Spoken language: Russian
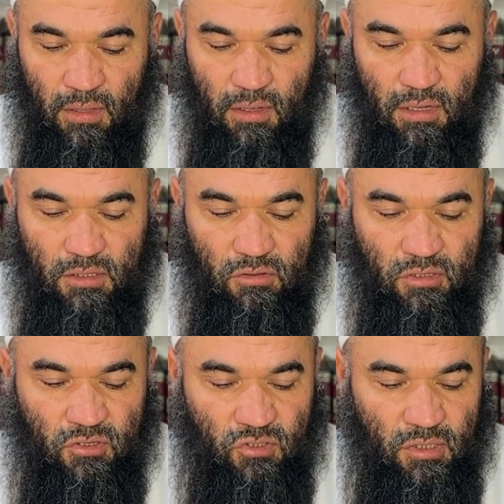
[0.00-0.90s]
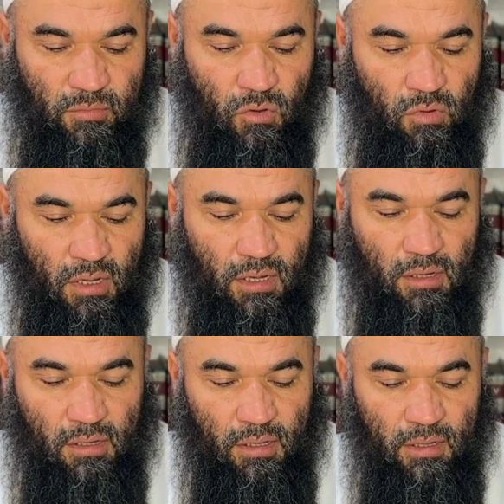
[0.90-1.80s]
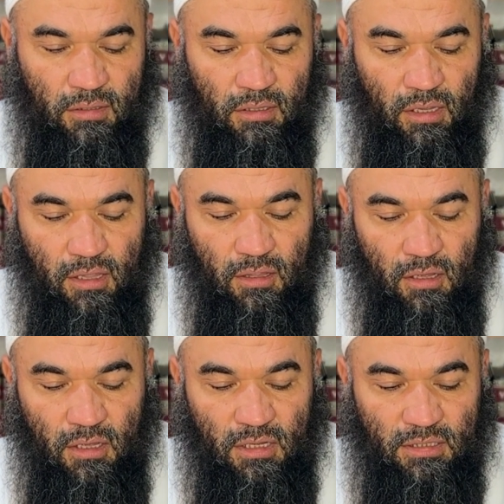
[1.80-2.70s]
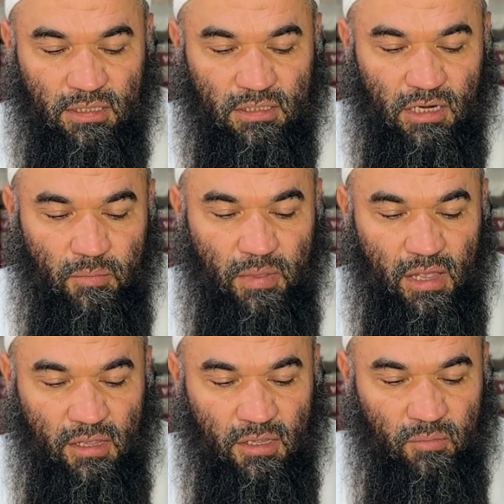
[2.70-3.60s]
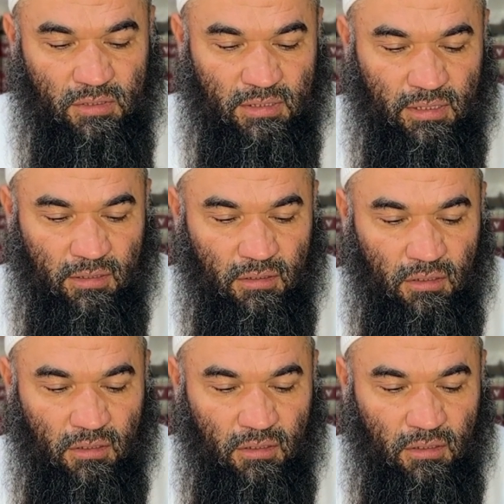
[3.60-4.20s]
Аттати сама вахакка ляган таид заскрипели небеса,